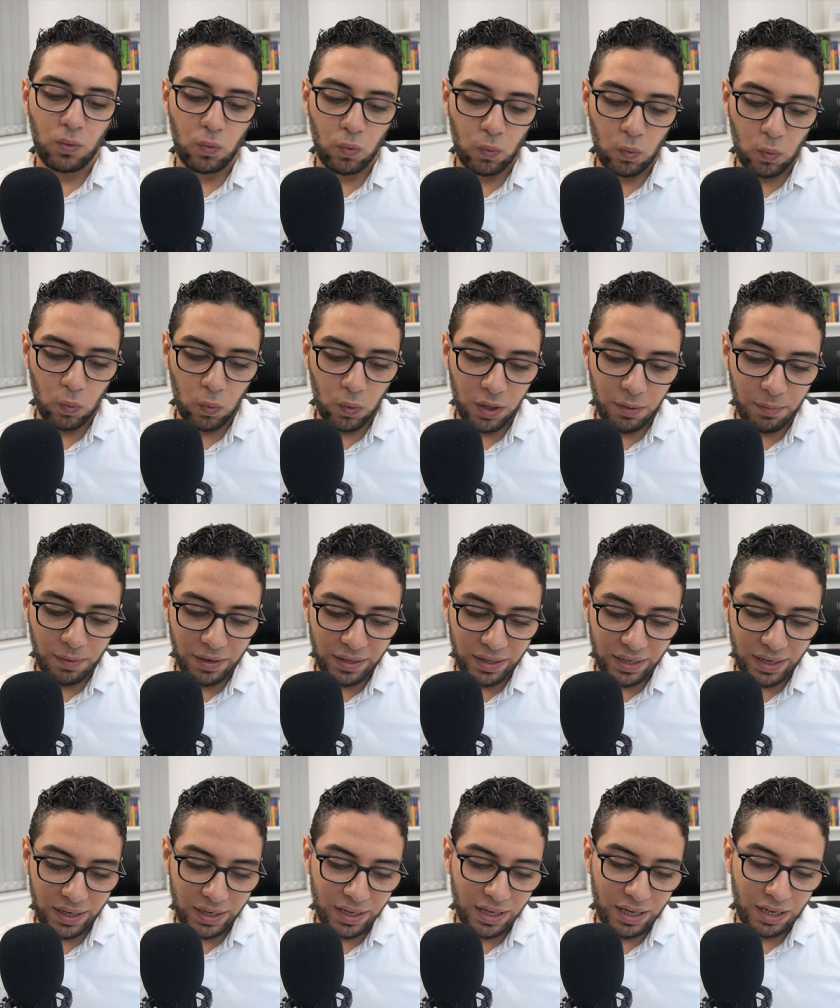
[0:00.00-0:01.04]
وبعد
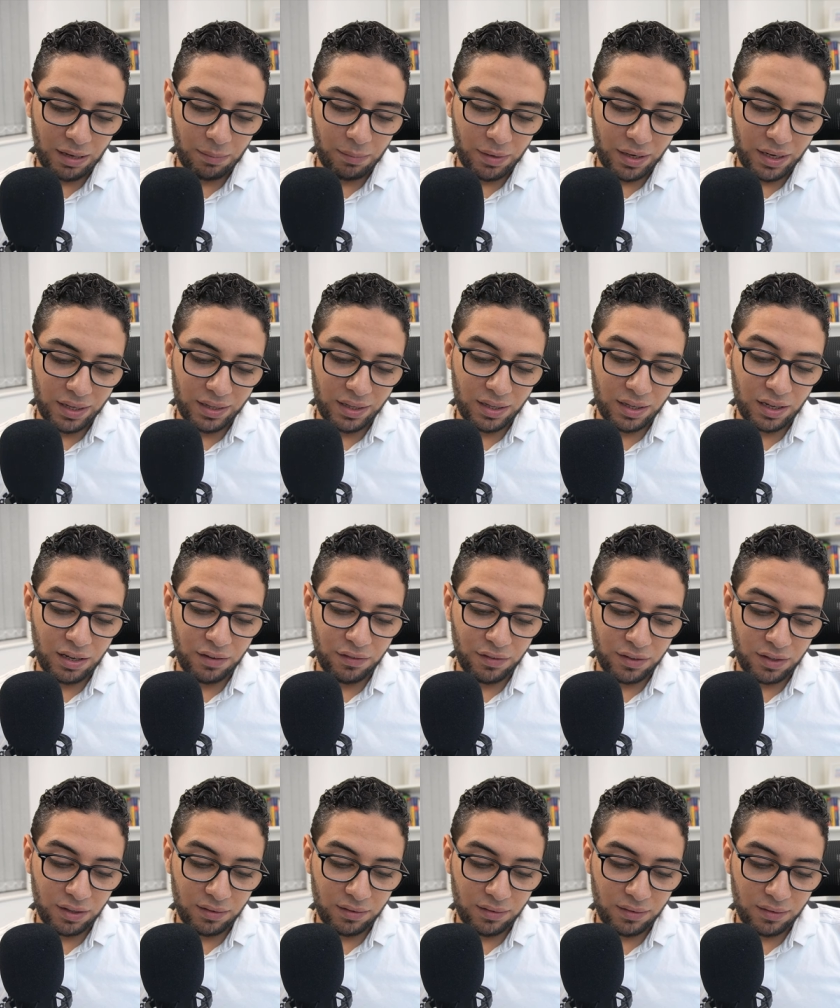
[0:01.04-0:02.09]
كده نتكلم على الداتا
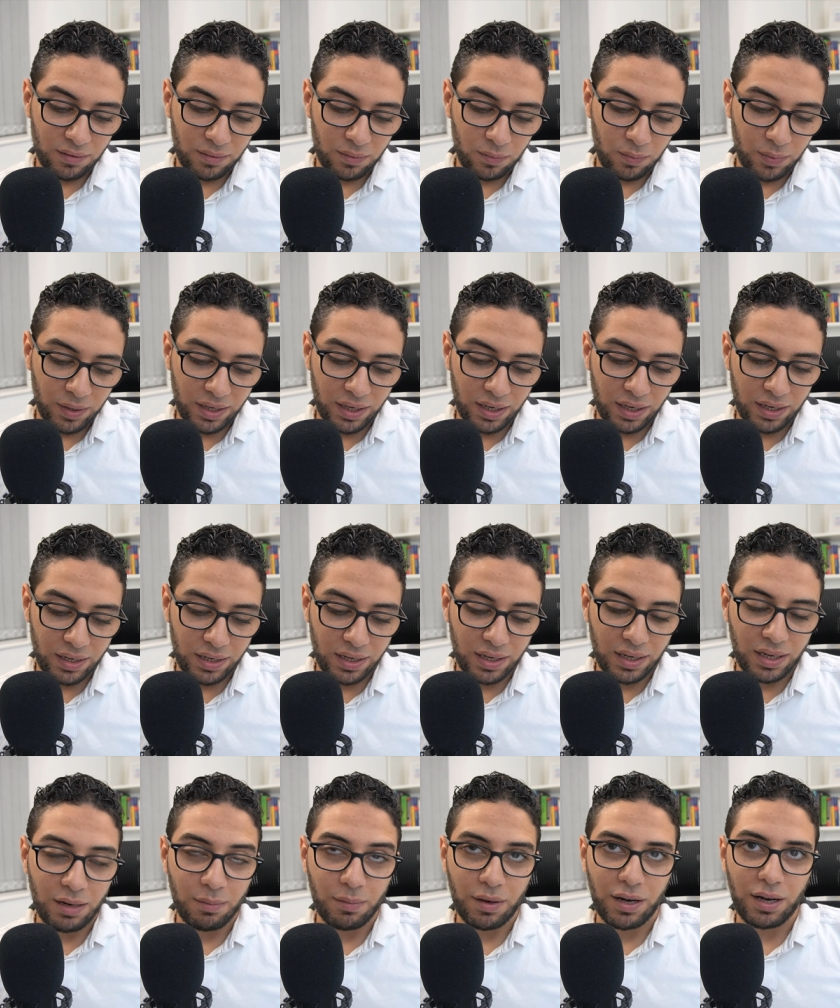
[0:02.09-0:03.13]
جوفرنس بعد كده
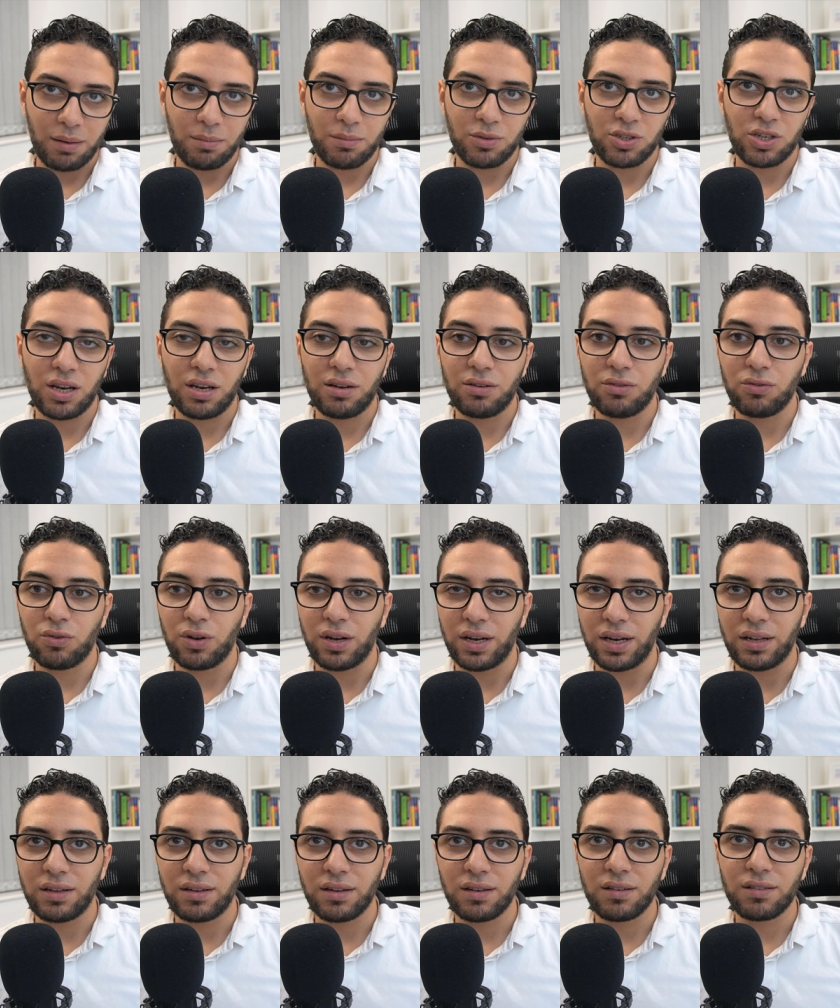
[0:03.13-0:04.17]
نتكلم على الماشين ليرنينج
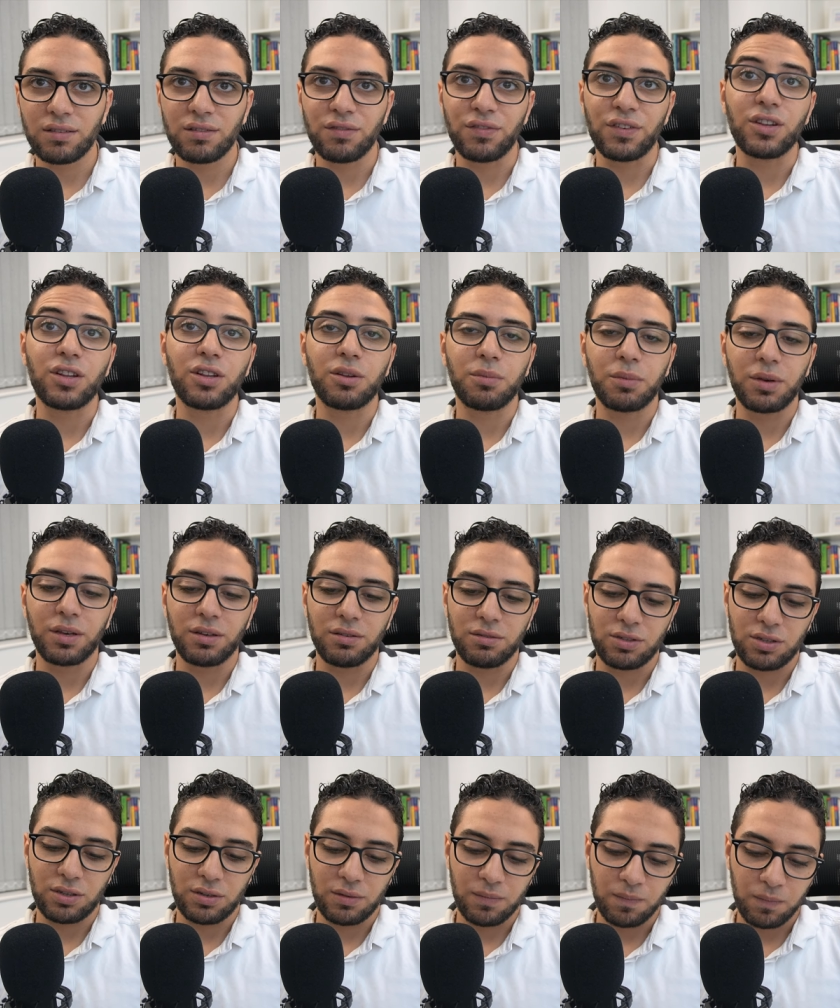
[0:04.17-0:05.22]
واناليتكس في الداتا
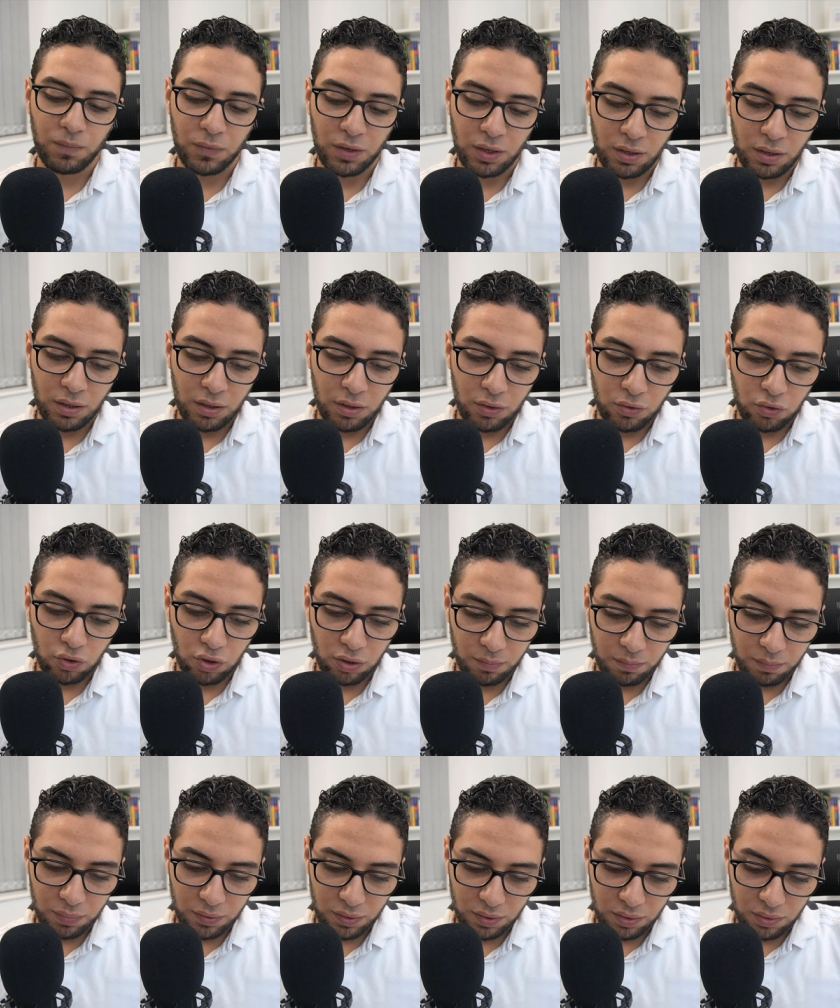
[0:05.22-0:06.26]
مايجريشن
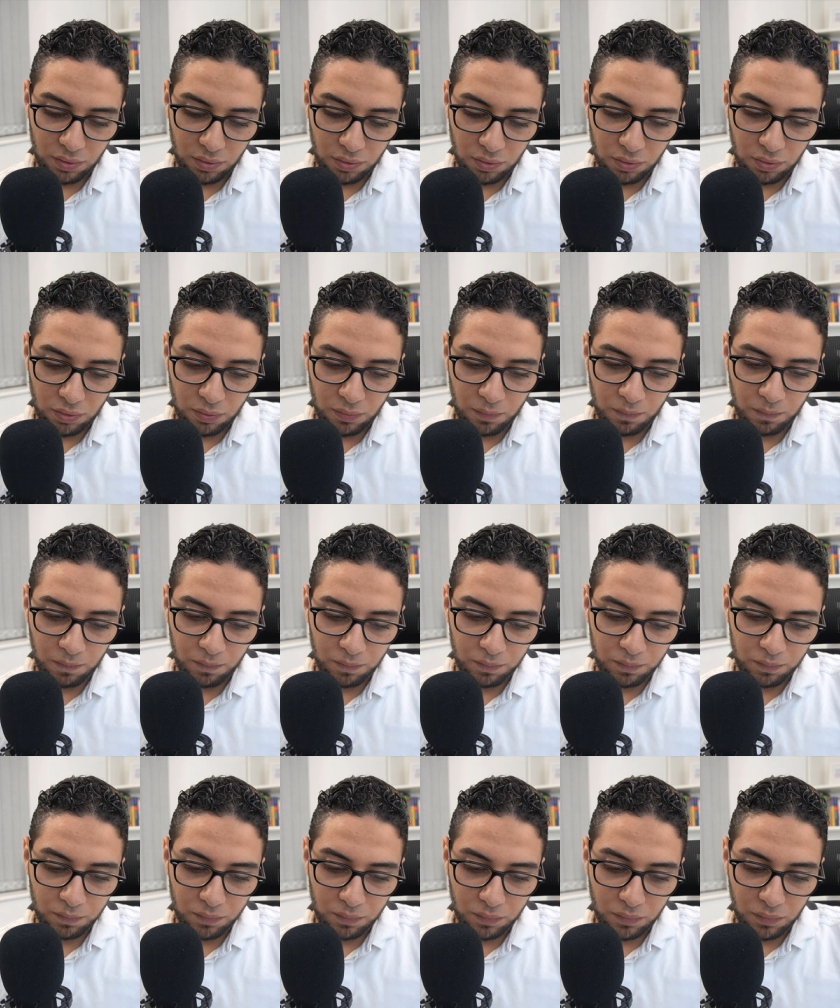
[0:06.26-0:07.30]
طيب
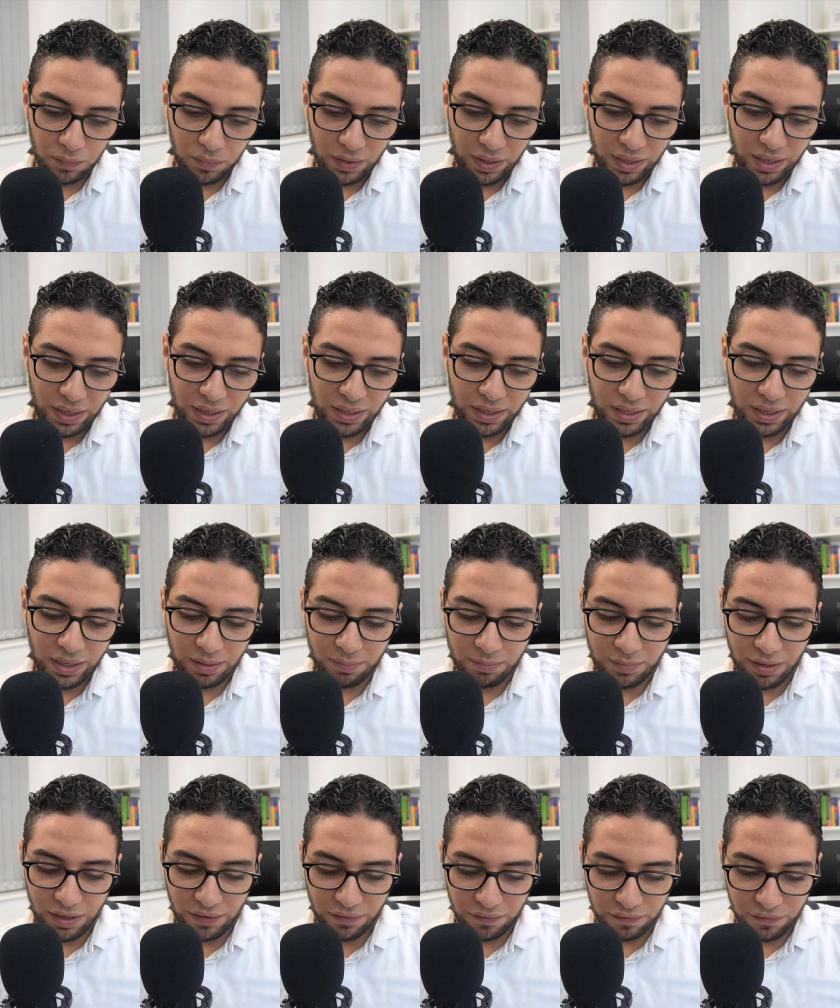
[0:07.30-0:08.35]
خلينا
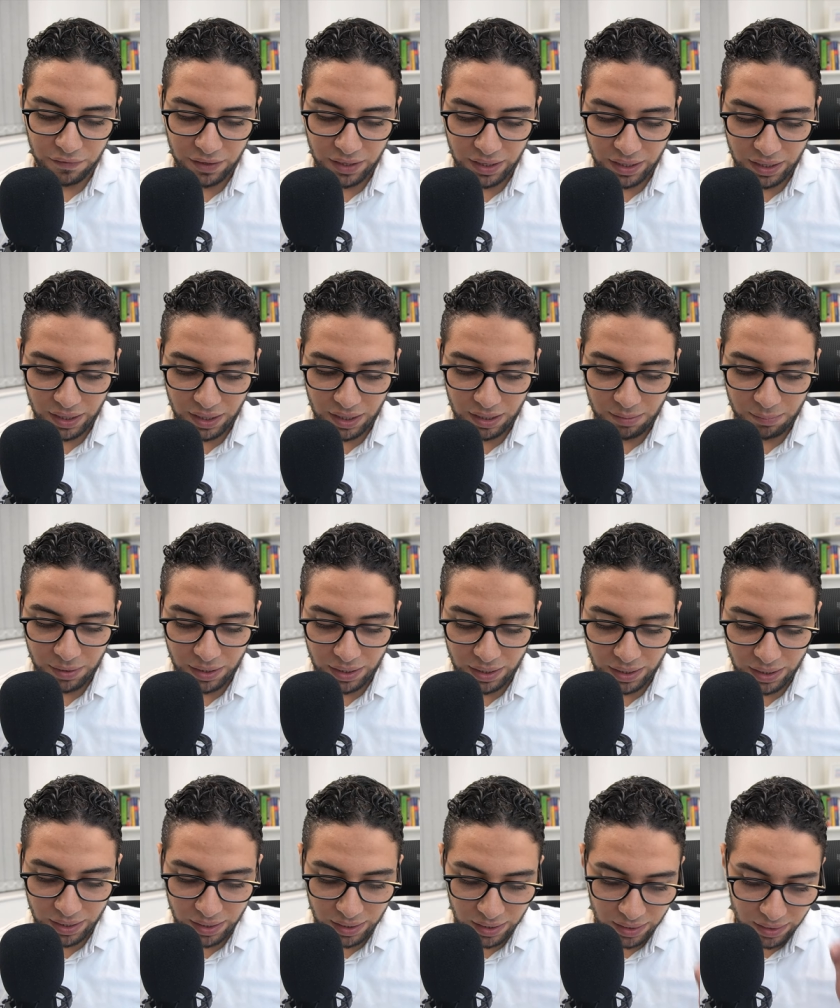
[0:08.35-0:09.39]
نبدا نتكلم
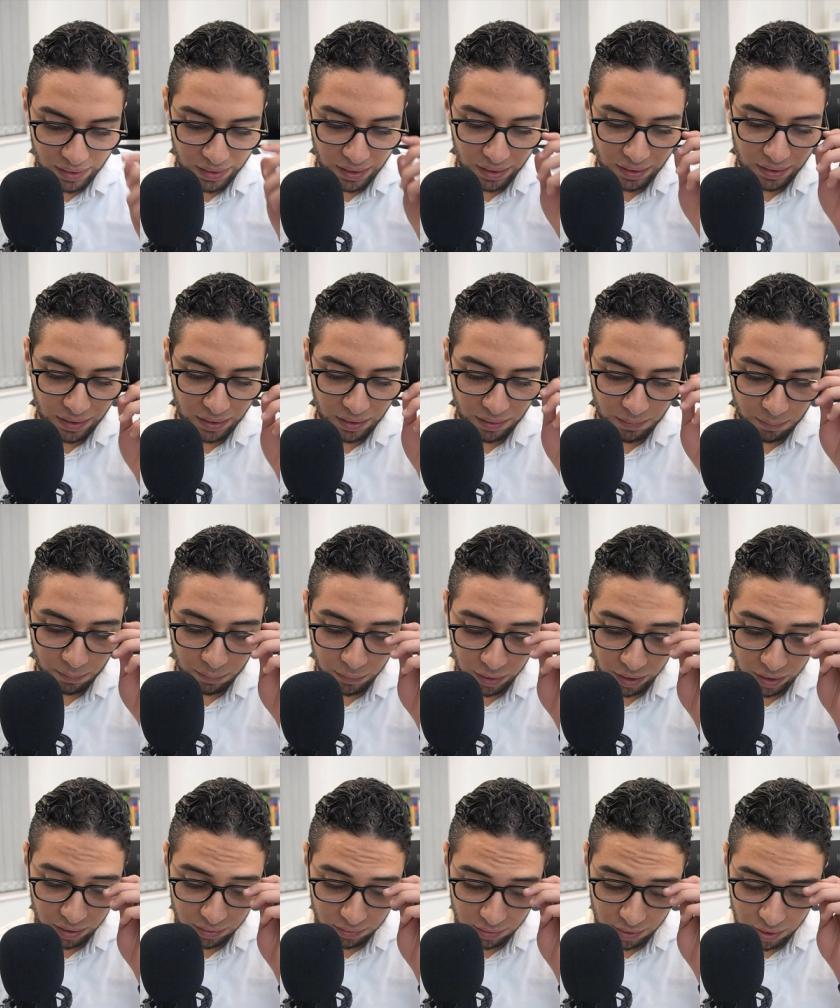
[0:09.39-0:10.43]
على الداتا
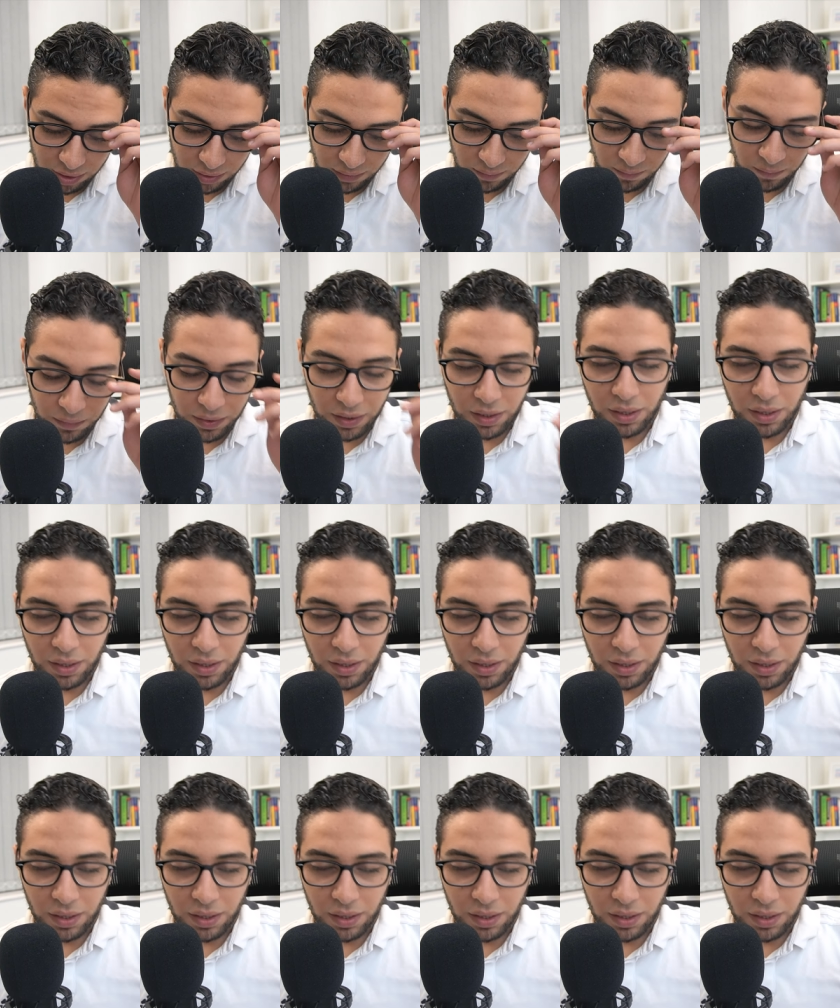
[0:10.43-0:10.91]
مايجريشن